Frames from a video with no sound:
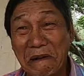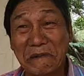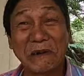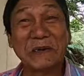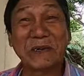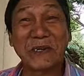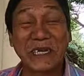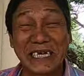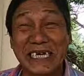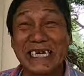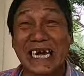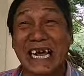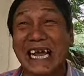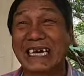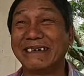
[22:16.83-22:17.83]
nó có tiếng
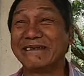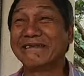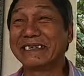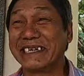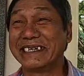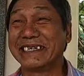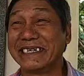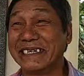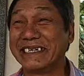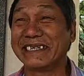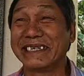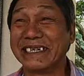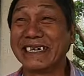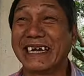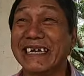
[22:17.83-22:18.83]
à ông chơi dữ có
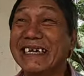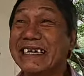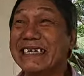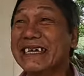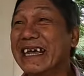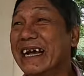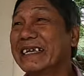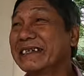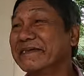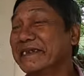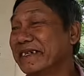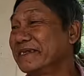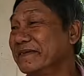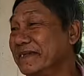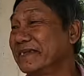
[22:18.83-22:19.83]
tiếng à về nhiều
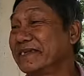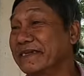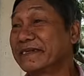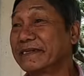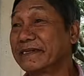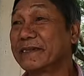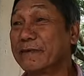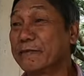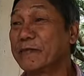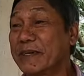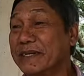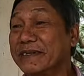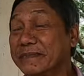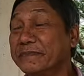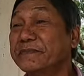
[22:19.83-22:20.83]
khi lúc
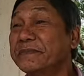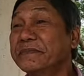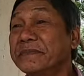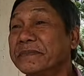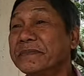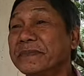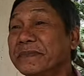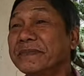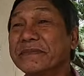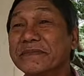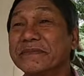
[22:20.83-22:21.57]
mà ừ,